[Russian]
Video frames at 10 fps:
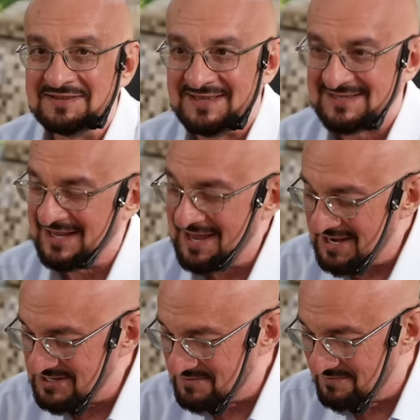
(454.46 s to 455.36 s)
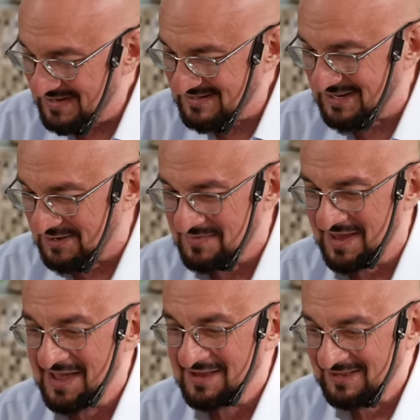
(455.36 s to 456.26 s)
настоящим мастером,
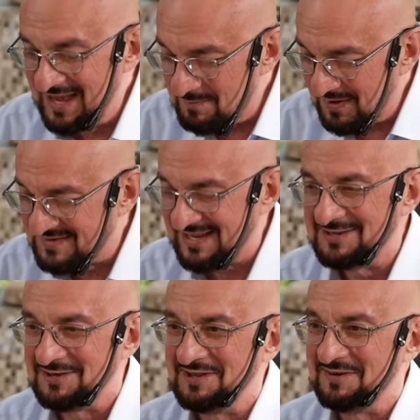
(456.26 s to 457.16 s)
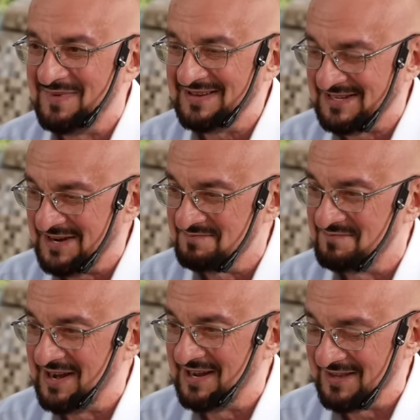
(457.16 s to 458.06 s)
непревзойденным мастером
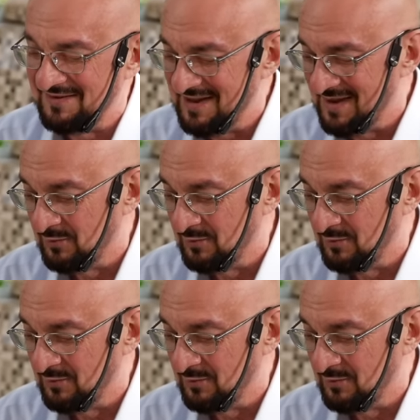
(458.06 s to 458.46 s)
приготовления